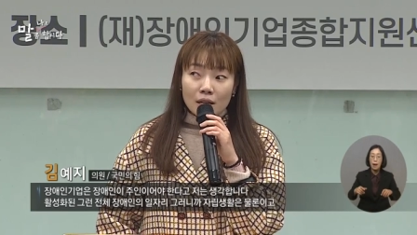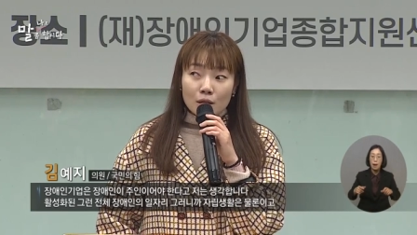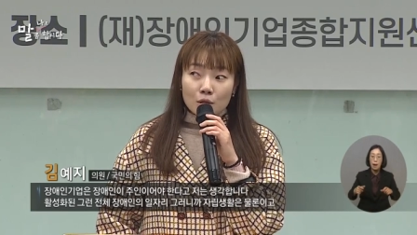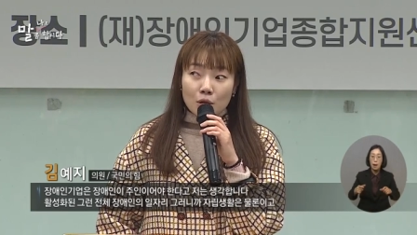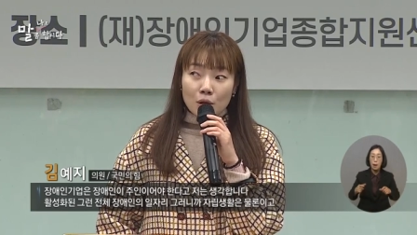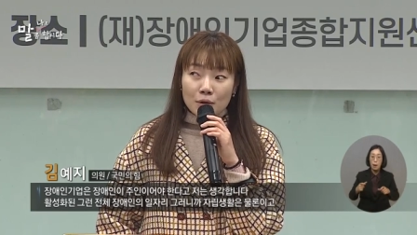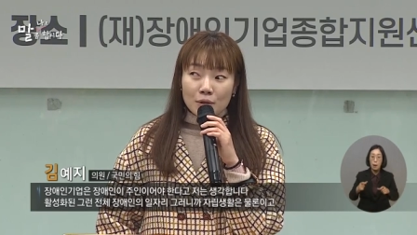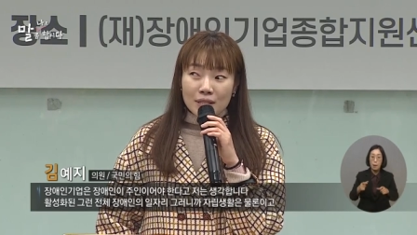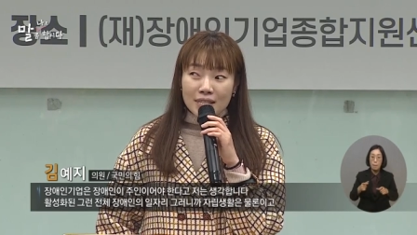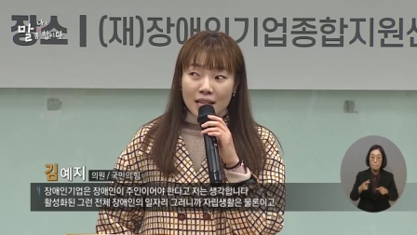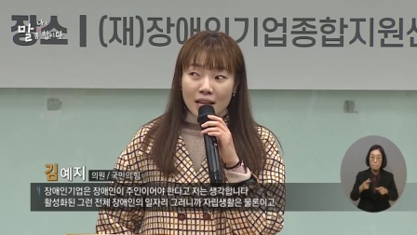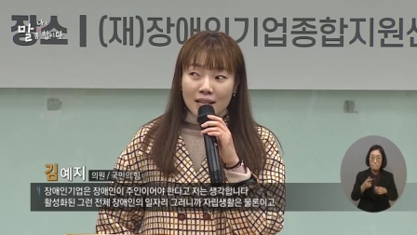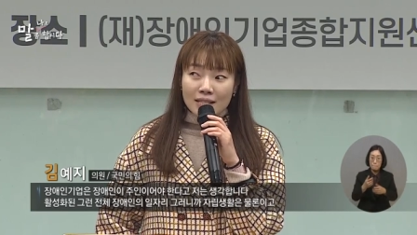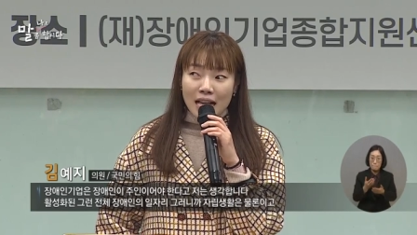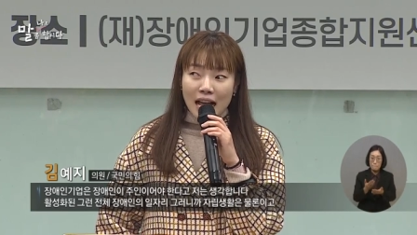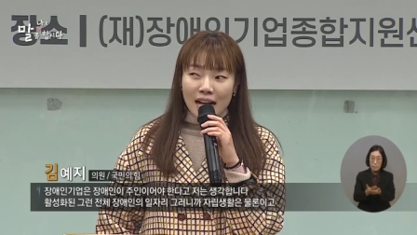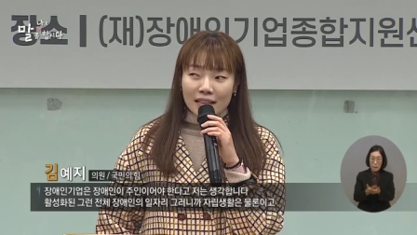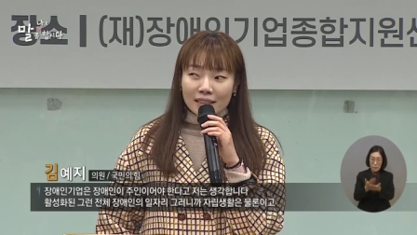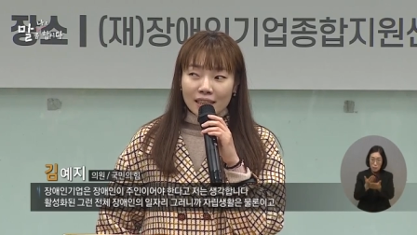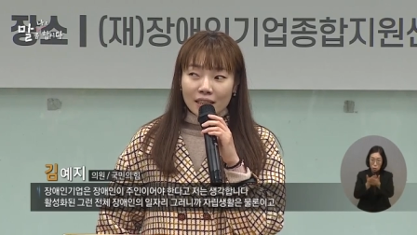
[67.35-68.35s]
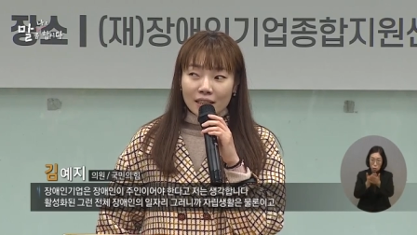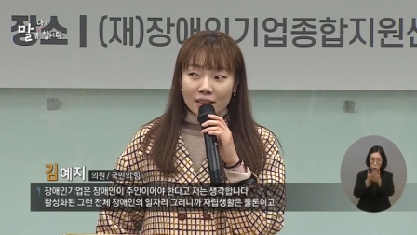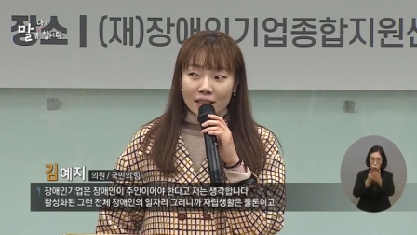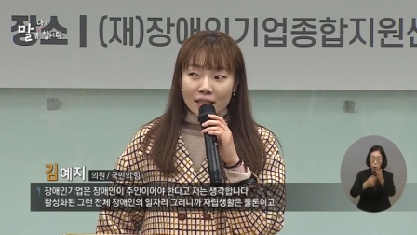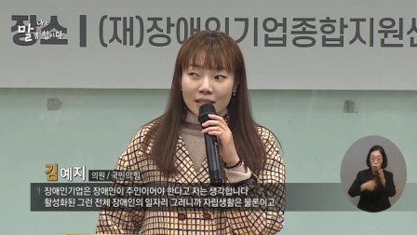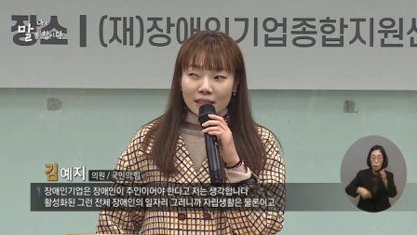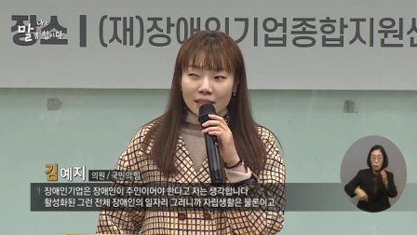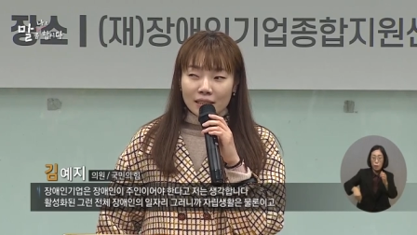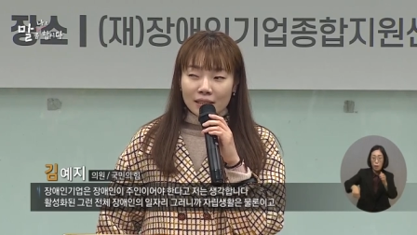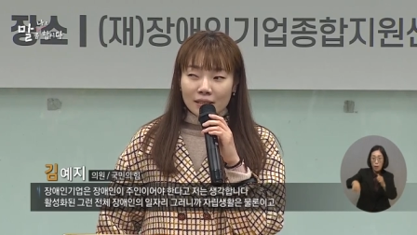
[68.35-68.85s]
전체
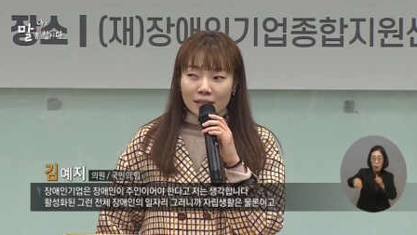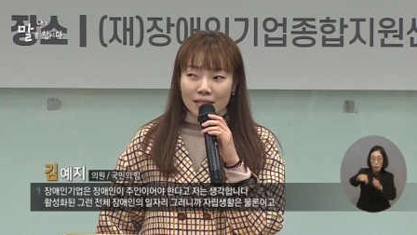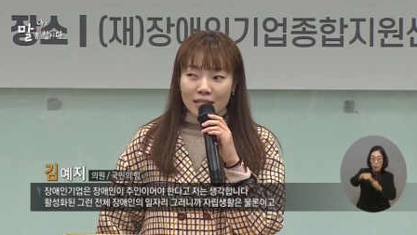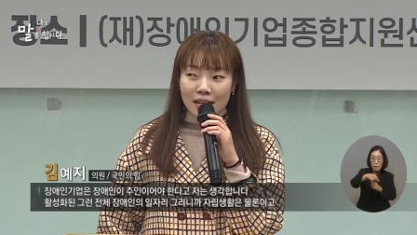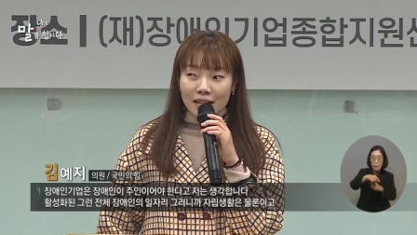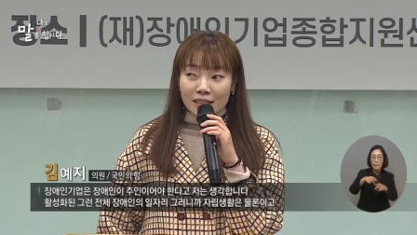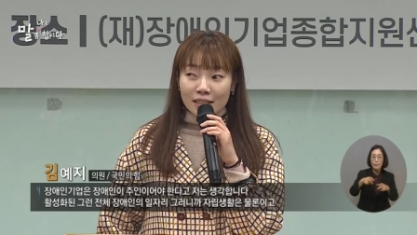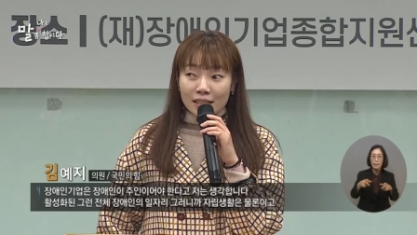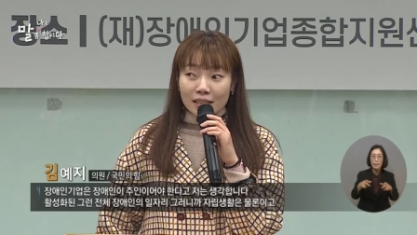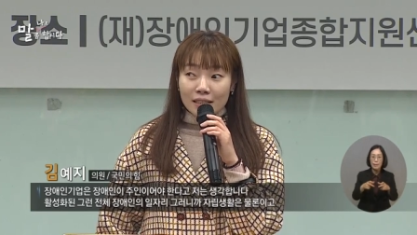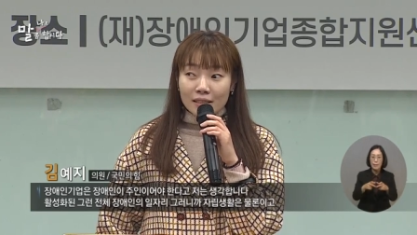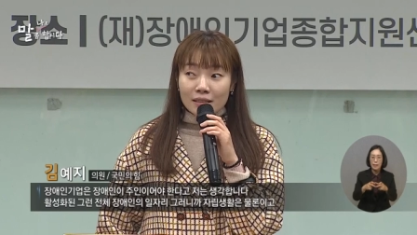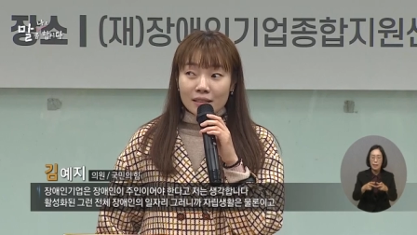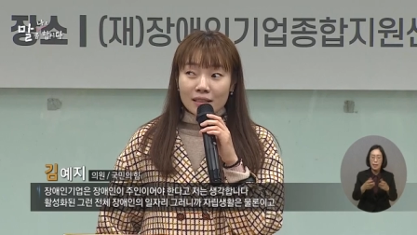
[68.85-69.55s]
장애인의 일자리,